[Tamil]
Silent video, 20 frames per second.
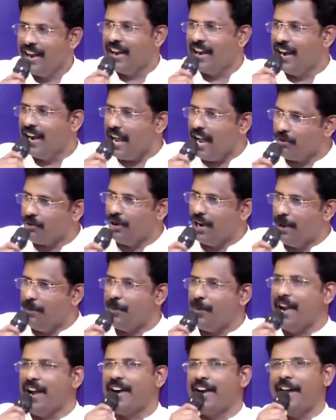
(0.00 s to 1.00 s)
நீங்கள் அவருடைய
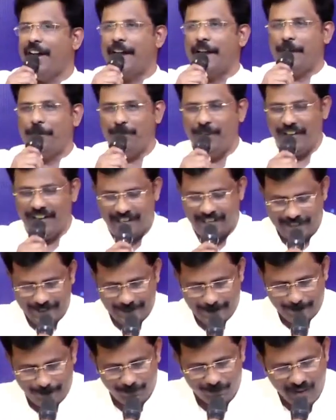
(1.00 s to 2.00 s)
பிள்ளைகளாக
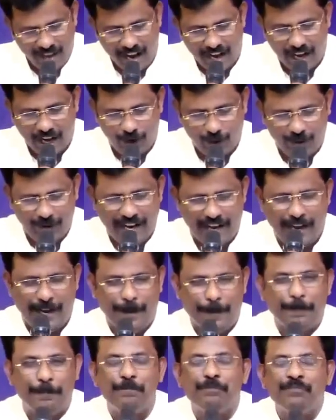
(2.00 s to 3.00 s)
இருப்பீர்கள் அலலூயா
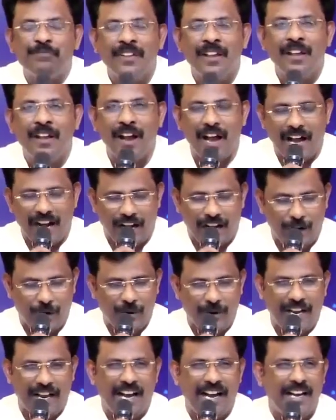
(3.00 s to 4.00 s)

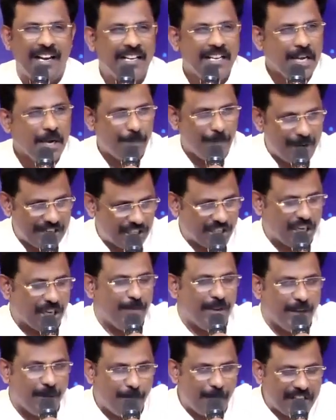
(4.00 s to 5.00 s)
அலலூயா
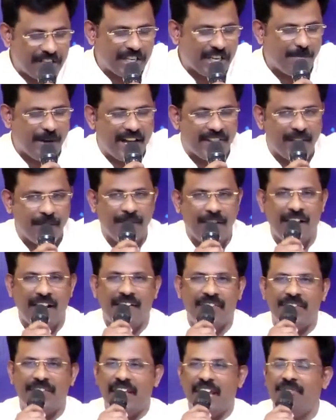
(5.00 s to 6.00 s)
பட்சப பட்சபாதம்
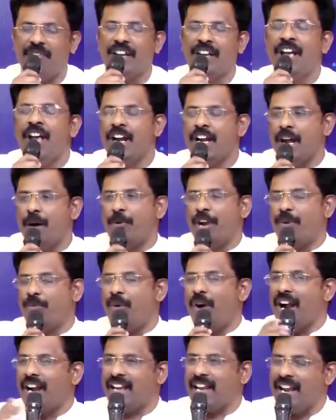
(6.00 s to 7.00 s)
இல்லாத தேவன் நம்முடைய
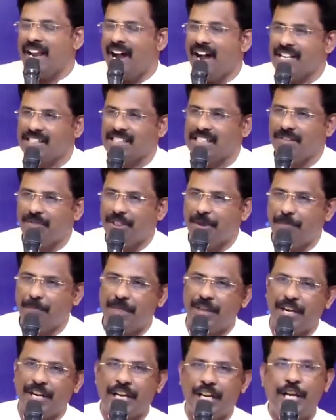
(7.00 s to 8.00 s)
வாழ்க்கையை
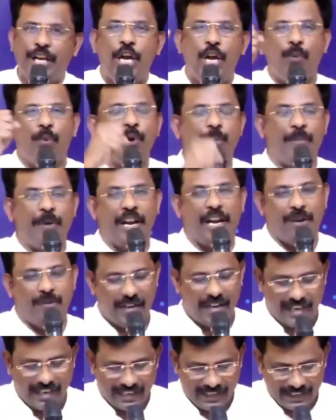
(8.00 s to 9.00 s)
ஆசிர்வதிப்பதற்கு உண்மையில்
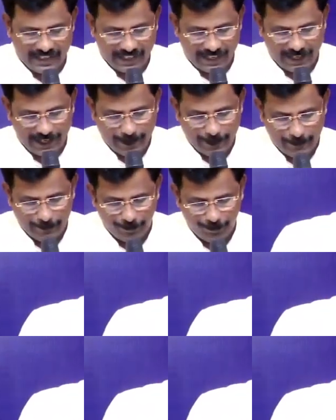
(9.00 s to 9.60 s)
அவராக இருக்கிறார்